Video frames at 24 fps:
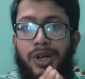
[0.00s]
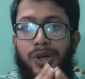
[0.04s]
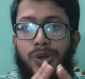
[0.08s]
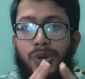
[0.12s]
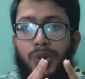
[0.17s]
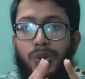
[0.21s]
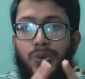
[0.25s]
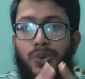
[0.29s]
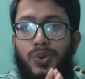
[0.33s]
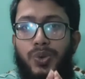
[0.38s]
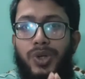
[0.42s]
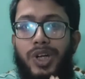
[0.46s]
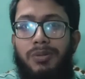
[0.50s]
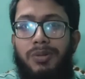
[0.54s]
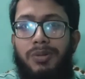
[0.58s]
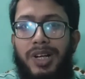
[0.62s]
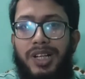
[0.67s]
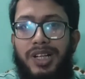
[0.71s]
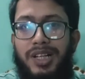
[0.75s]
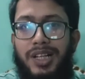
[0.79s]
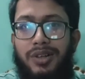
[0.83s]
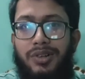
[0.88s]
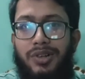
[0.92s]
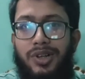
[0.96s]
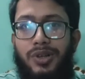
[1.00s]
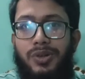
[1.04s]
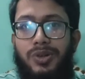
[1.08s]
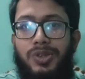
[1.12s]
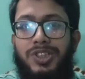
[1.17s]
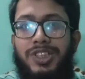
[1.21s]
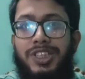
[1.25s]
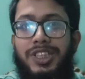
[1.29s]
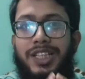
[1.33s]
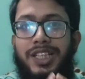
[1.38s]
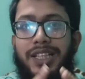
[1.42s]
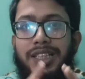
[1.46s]
তো ডুয়েল ব্যান্ড রাউটার
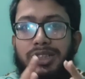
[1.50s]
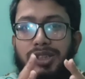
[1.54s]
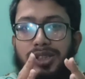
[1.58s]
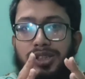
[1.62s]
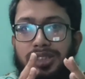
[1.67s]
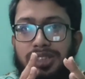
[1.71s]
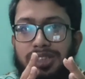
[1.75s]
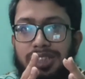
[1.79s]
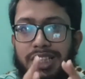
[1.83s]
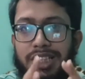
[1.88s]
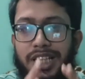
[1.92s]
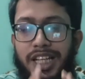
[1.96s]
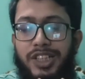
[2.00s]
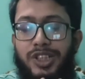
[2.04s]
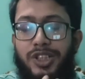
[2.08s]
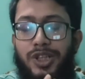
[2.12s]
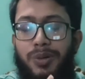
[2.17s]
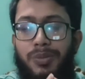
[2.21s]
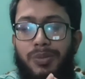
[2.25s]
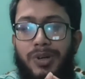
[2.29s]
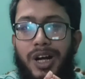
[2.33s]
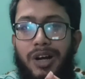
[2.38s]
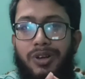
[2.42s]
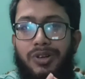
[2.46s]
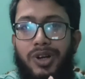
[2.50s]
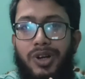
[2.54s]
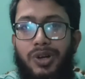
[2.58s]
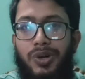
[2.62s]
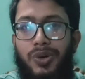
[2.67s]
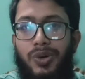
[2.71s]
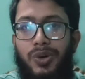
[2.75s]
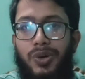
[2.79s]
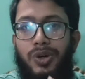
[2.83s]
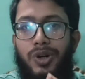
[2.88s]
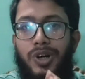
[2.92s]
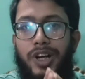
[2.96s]
হচ্ছে যেসব
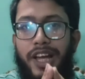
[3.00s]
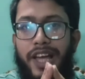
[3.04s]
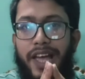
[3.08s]
রাউটারগুলো